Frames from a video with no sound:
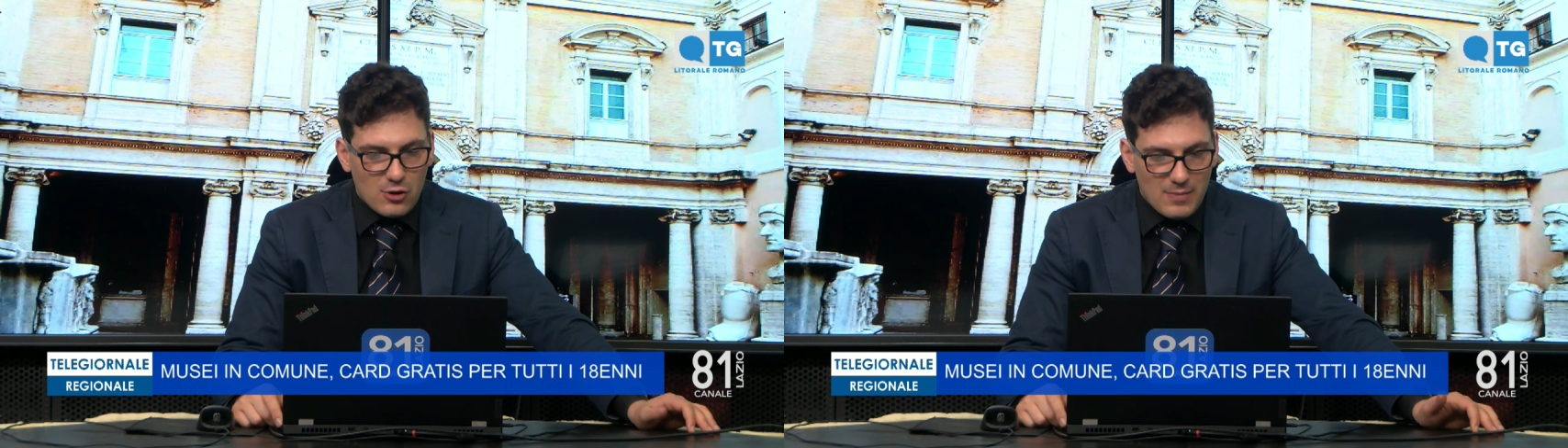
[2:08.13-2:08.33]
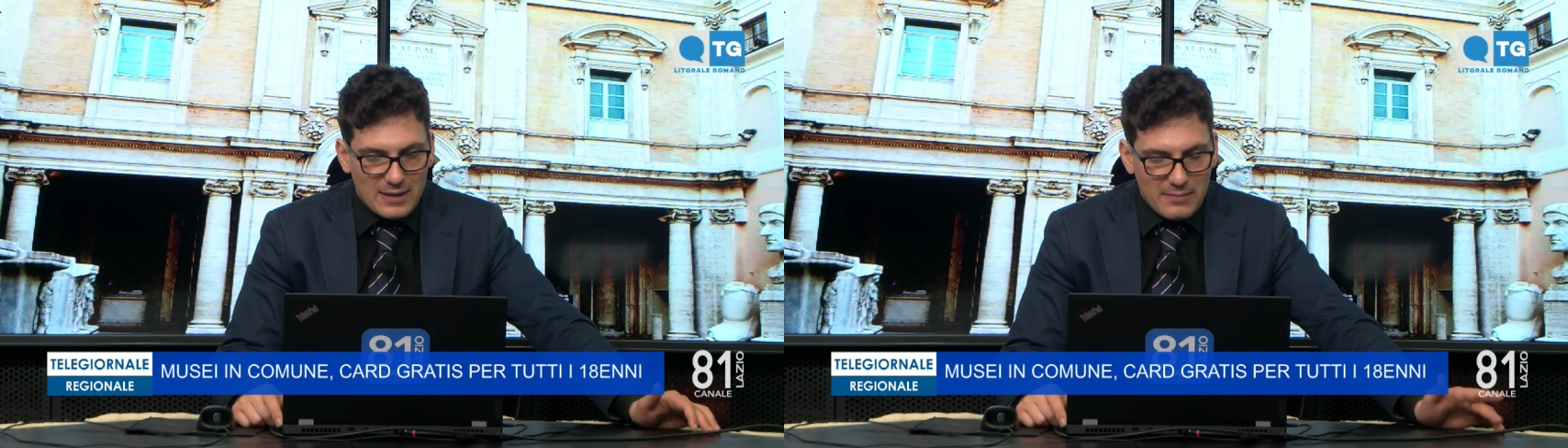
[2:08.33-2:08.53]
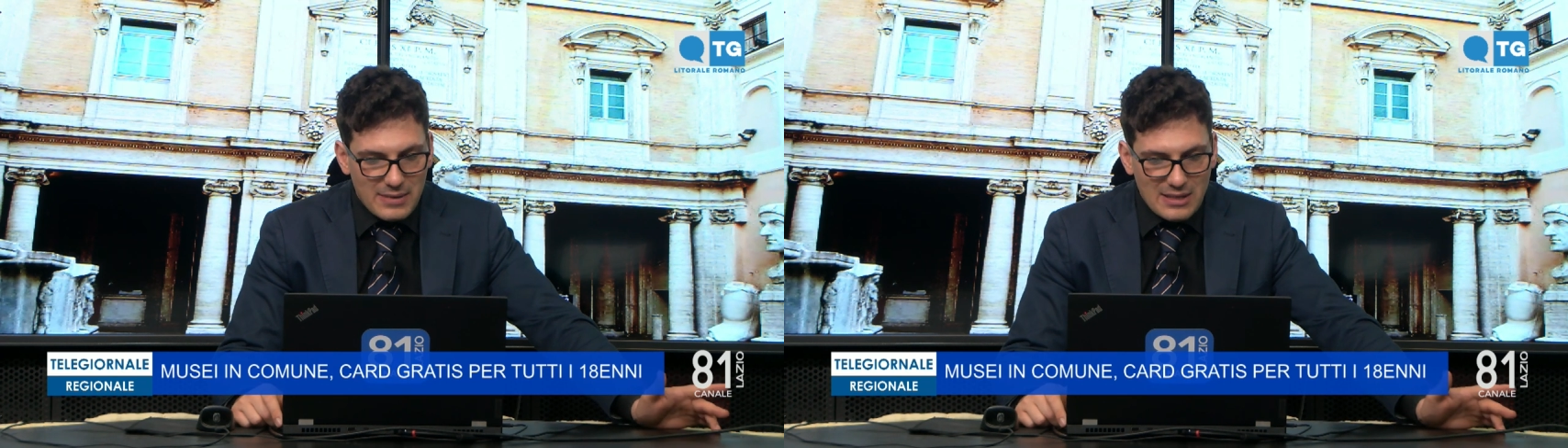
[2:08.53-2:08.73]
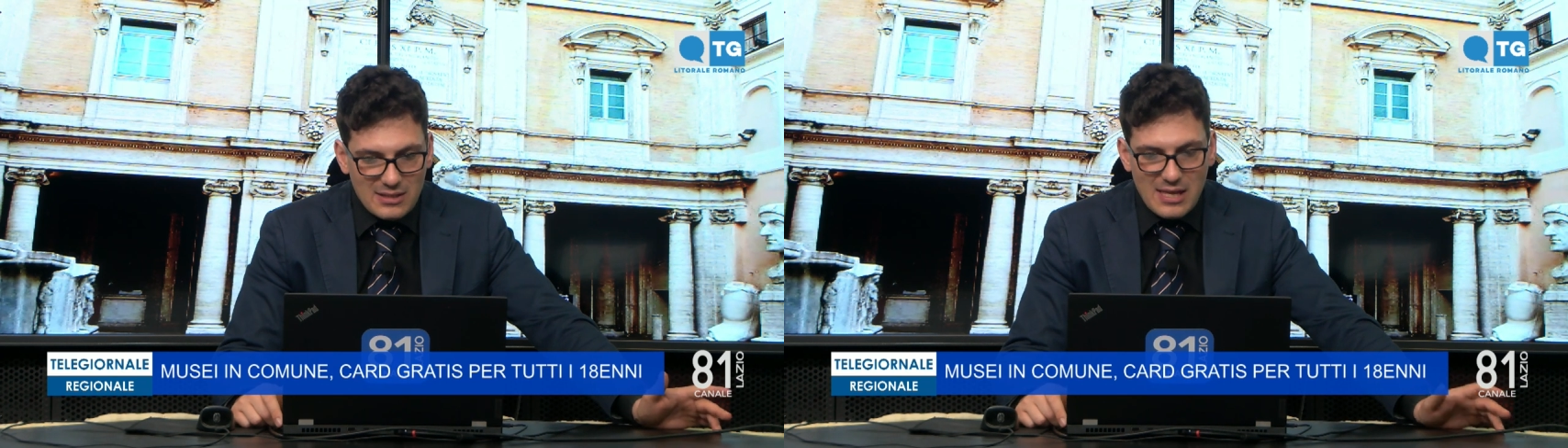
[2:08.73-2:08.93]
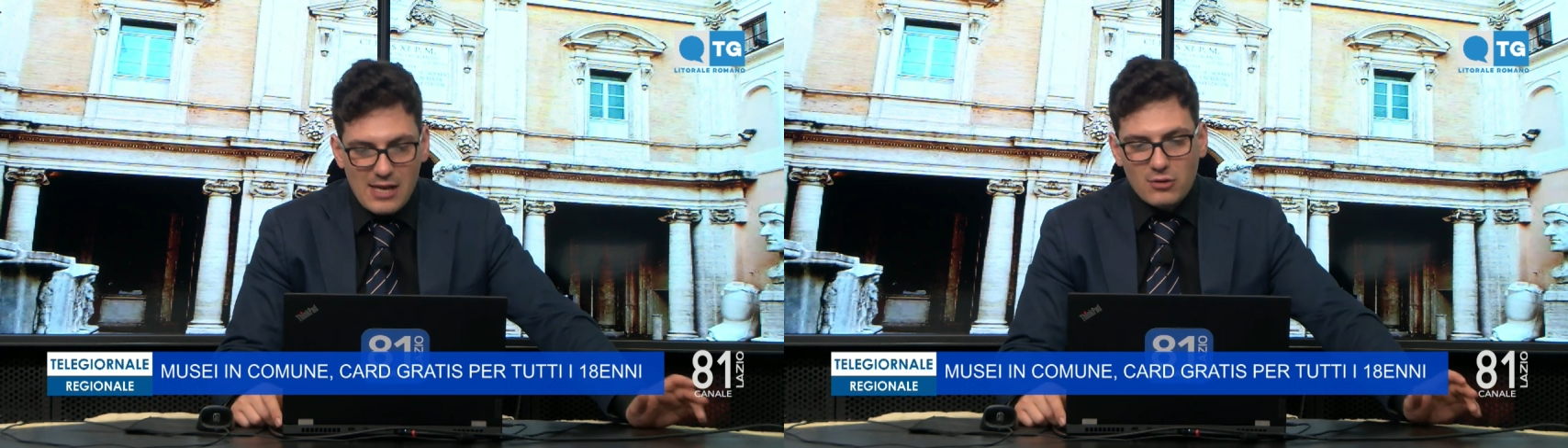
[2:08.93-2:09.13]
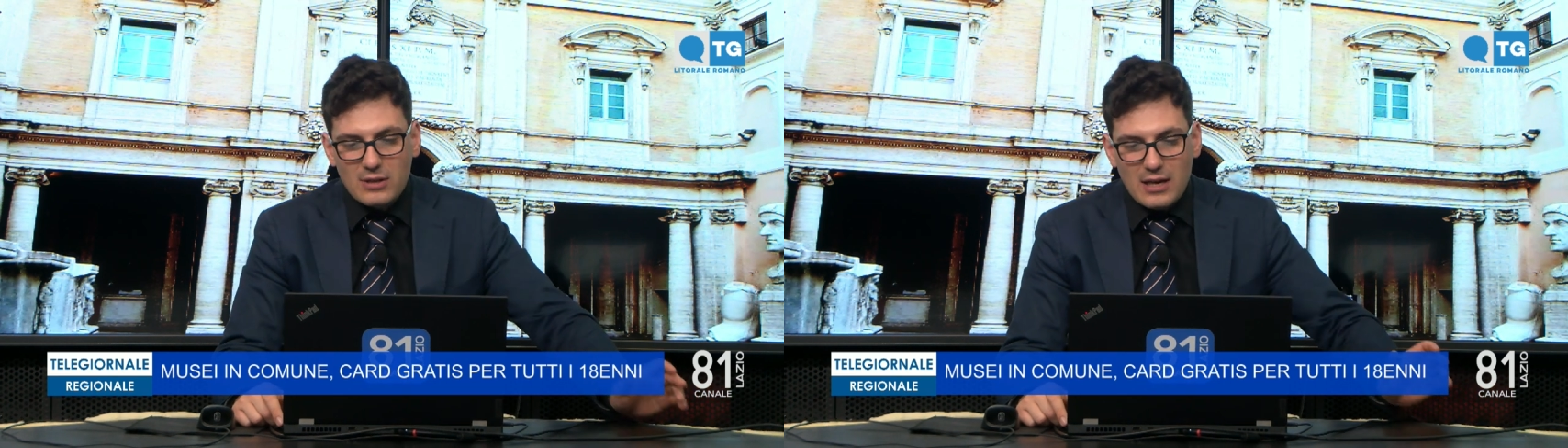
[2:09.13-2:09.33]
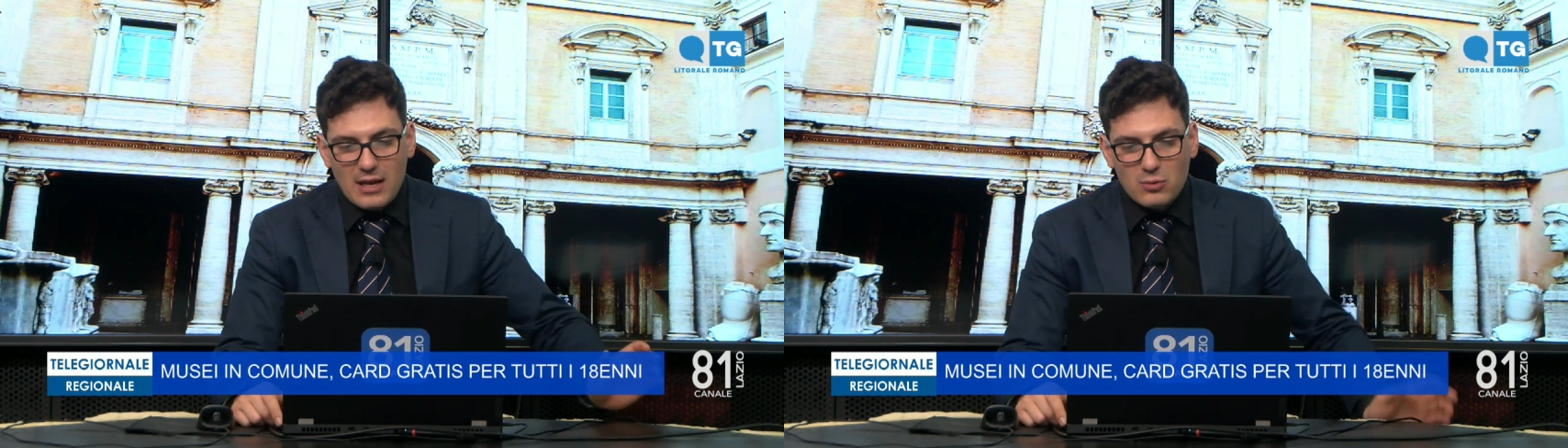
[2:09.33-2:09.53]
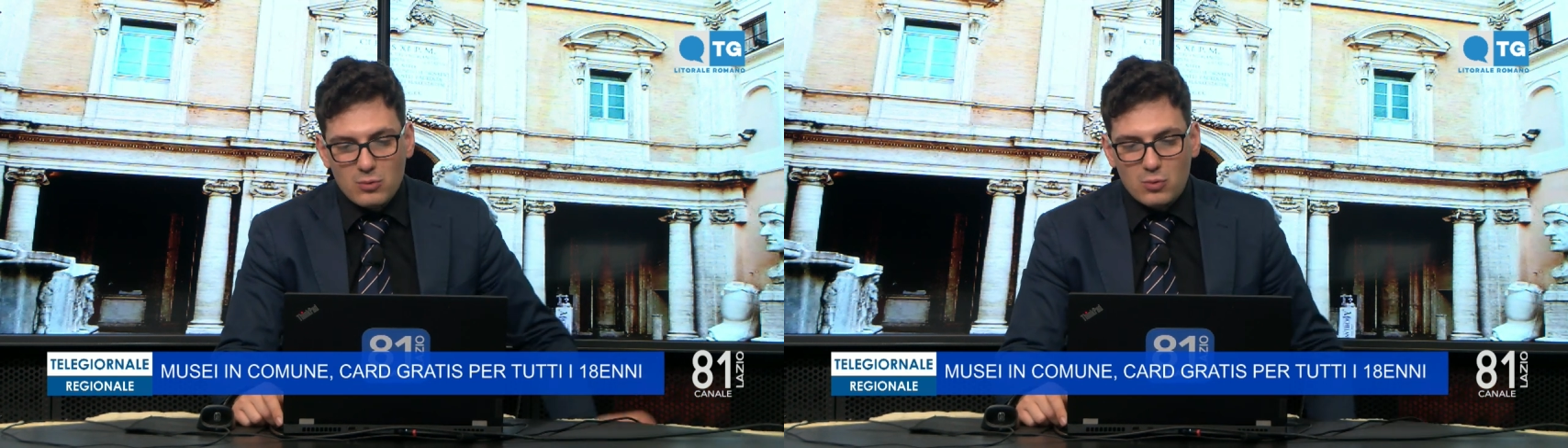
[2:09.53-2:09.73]
Roma del Ministero
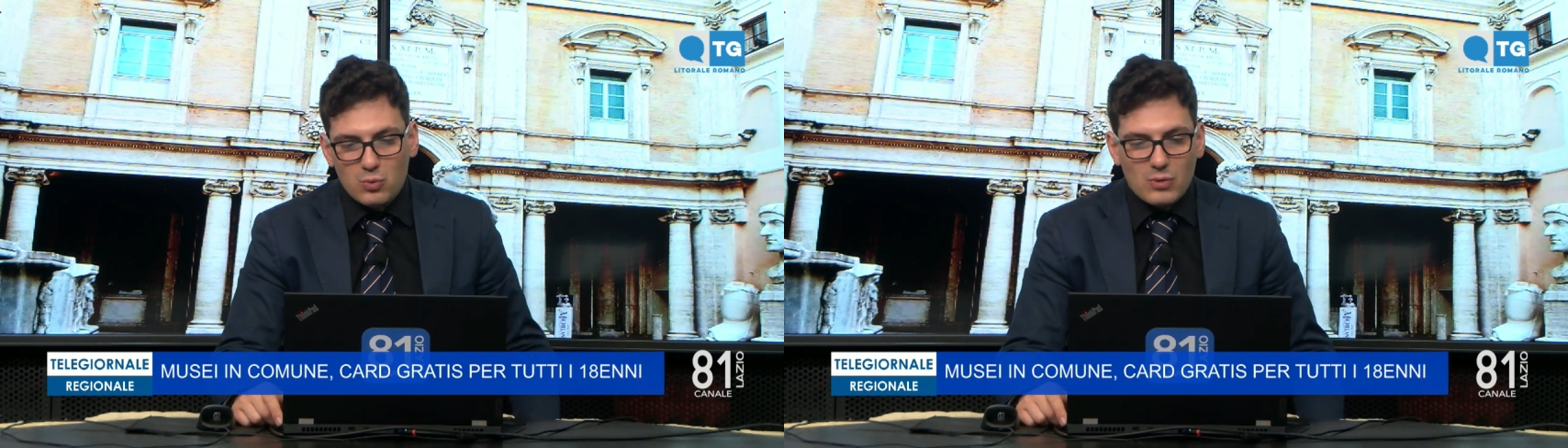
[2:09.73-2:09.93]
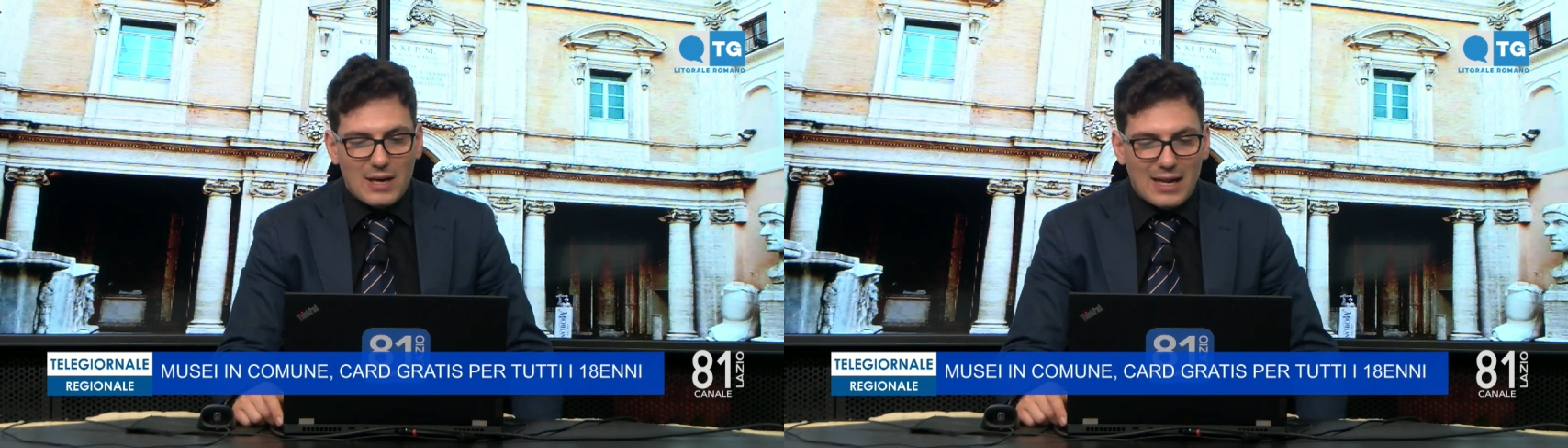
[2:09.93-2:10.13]
della Cultura,